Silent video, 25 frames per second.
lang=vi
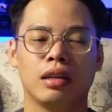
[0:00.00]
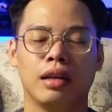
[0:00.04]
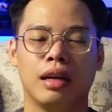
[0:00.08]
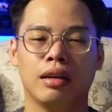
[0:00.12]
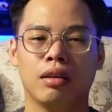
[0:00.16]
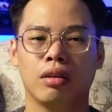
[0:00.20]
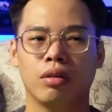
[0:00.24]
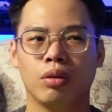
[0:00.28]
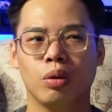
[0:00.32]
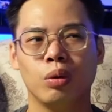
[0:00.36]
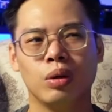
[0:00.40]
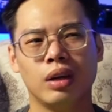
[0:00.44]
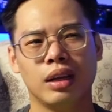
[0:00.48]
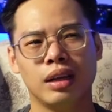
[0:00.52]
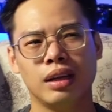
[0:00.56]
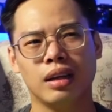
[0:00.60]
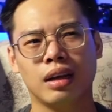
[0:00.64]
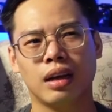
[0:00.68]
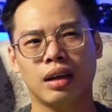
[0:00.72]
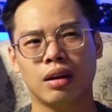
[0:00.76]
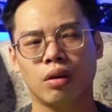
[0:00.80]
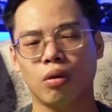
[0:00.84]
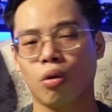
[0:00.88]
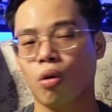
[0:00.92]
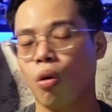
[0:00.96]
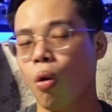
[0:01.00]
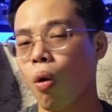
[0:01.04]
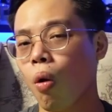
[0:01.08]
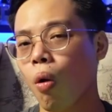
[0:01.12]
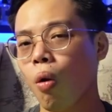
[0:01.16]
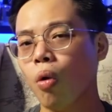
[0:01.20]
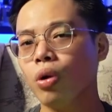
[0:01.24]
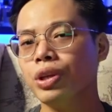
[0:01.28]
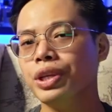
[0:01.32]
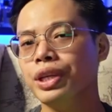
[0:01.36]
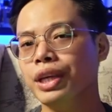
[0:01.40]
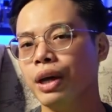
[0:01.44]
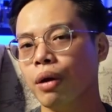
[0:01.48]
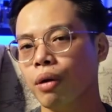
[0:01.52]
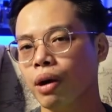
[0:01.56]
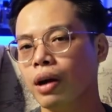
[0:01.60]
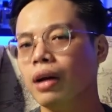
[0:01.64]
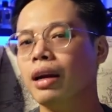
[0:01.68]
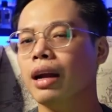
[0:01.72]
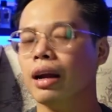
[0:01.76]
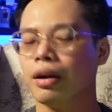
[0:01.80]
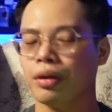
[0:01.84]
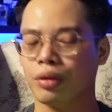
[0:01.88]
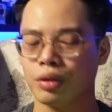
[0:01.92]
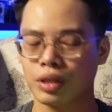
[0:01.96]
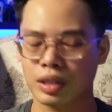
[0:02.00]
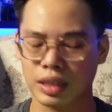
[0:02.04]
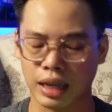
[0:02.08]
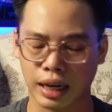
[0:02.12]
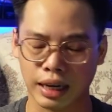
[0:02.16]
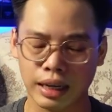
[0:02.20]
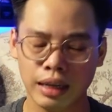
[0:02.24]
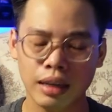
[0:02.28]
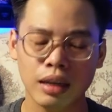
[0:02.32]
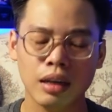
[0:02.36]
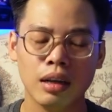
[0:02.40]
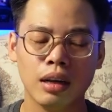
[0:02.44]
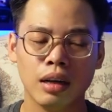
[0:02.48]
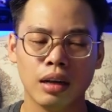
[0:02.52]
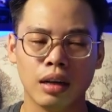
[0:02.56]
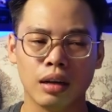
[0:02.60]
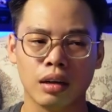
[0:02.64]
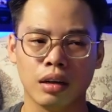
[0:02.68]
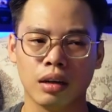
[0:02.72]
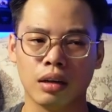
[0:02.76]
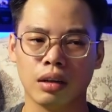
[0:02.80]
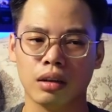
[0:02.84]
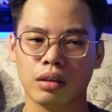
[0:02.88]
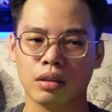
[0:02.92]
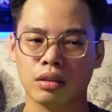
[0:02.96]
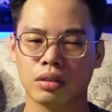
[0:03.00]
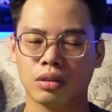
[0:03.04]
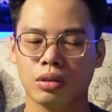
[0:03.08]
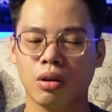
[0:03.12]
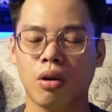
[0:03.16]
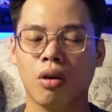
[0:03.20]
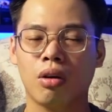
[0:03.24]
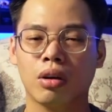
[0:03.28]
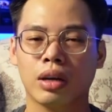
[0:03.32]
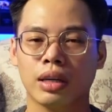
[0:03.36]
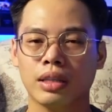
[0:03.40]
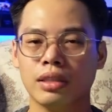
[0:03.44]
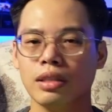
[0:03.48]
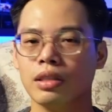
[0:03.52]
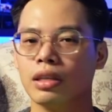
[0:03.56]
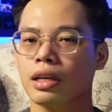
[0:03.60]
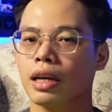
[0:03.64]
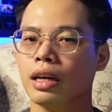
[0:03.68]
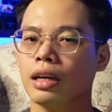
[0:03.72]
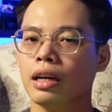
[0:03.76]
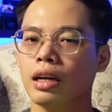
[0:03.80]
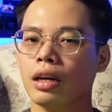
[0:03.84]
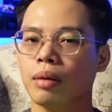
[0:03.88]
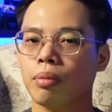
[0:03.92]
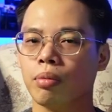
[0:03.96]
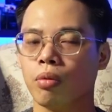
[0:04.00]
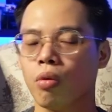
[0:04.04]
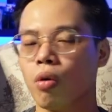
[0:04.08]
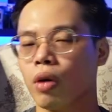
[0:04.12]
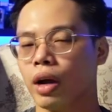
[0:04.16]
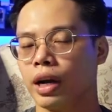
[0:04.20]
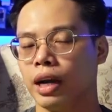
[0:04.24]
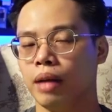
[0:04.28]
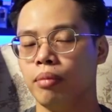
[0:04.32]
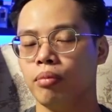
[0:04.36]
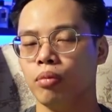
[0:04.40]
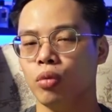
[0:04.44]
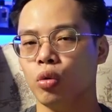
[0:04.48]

thứ hai còn tôi thấy rằng là nó khô nhiều hơn là nó cháy uh, do cái sự kết hợp của cái nét